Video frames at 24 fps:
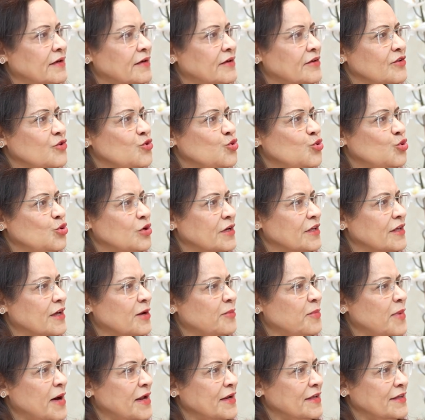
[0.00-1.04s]
شلون
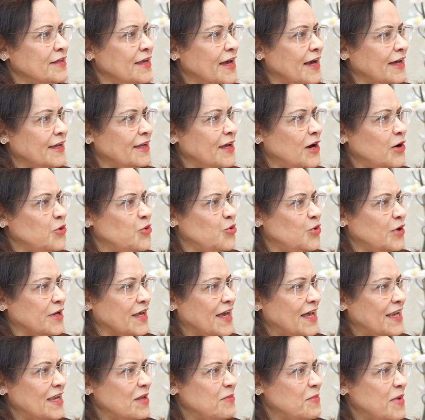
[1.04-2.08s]
نقدر ما اريد يعني اقول
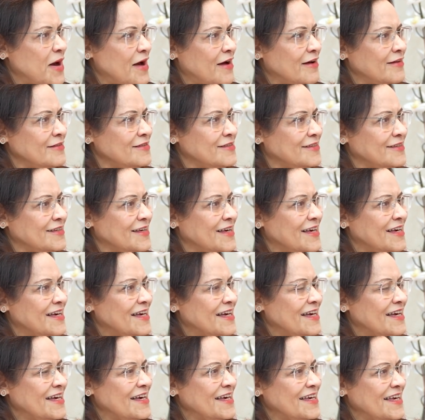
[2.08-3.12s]
كلمات
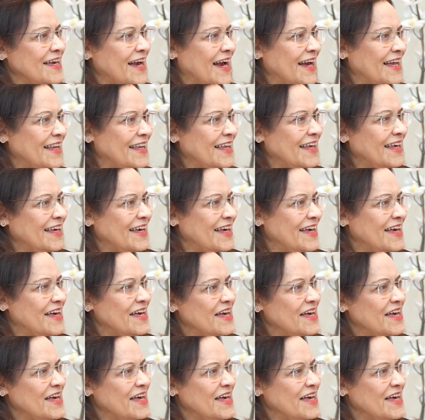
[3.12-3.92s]
يعني